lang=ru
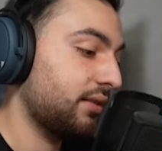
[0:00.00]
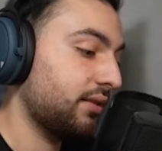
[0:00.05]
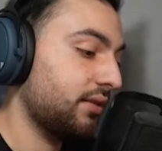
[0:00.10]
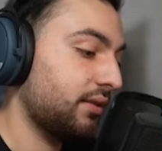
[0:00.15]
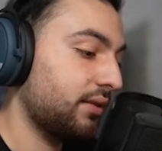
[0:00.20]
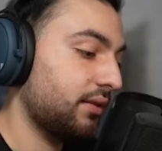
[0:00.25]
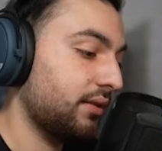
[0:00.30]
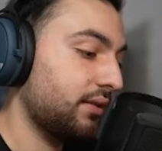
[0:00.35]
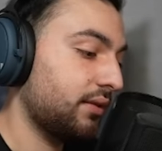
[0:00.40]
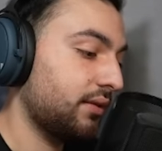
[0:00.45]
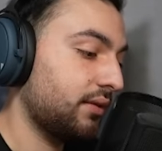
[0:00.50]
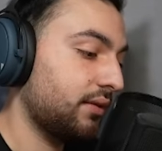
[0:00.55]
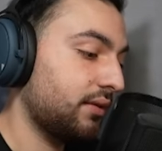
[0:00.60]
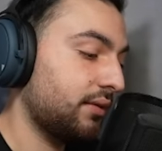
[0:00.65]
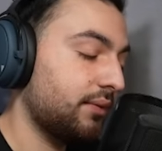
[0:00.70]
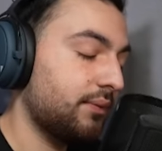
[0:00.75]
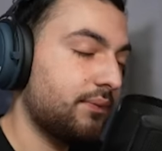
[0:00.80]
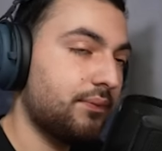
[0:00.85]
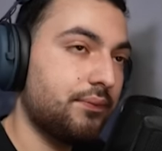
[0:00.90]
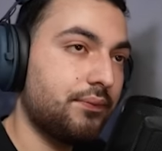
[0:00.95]

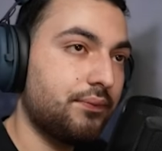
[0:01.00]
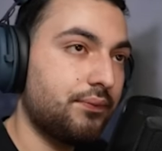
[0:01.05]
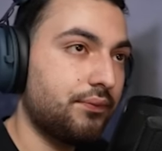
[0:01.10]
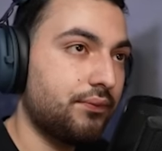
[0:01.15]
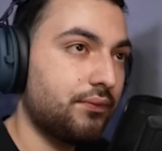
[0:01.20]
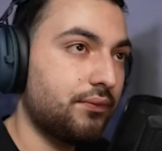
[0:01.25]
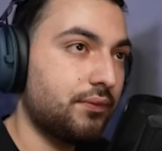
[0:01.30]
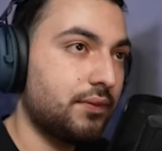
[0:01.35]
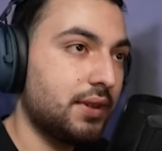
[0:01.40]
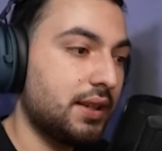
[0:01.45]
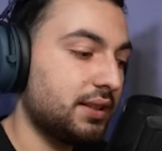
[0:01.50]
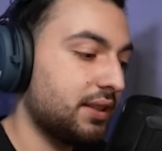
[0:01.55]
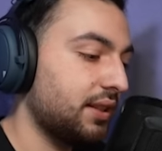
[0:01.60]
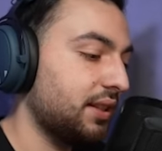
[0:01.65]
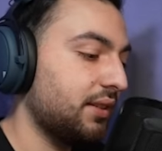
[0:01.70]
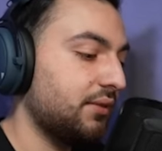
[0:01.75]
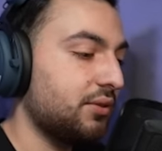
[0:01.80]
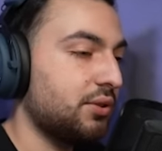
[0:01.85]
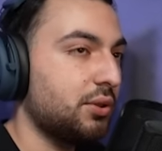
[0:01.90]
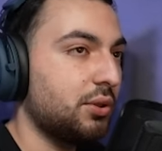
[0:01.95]
920 рублей. Это
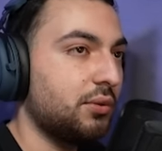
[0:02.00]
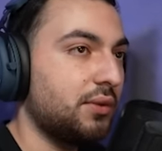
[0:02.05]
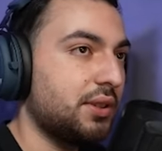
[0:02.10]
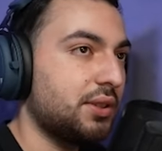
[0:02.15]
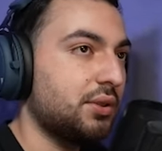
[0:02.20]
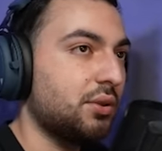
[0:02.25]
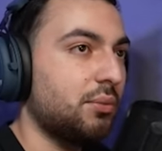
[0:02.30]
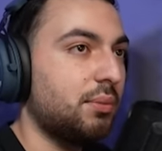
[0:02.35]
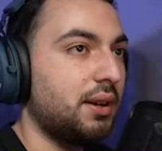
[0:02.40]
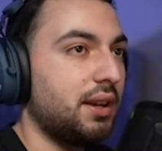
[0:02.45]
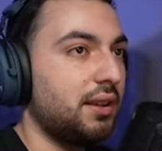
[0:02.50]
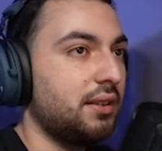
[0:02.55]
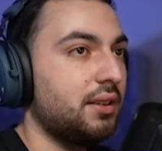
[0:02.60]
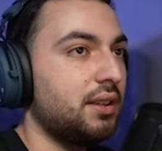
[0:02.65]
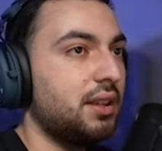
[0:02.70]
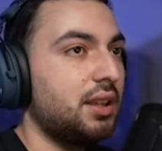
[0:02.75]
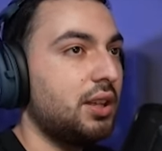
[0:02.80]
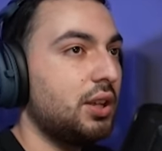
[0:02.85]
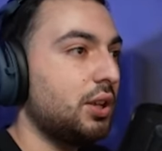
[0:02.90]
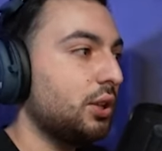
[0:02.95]
920 рублей.
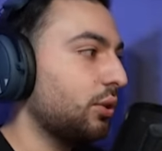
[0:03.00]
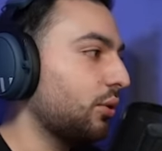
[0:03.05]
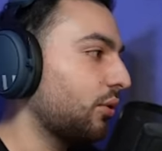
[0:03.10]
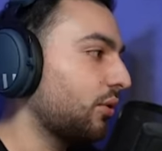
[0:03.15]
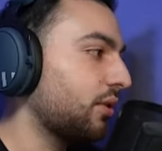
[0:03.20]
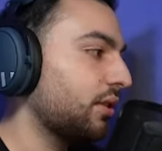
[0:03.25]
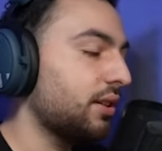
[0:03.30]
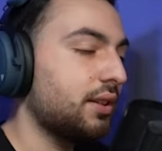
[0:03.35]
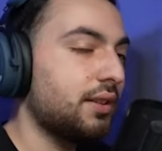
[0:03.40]
Ну,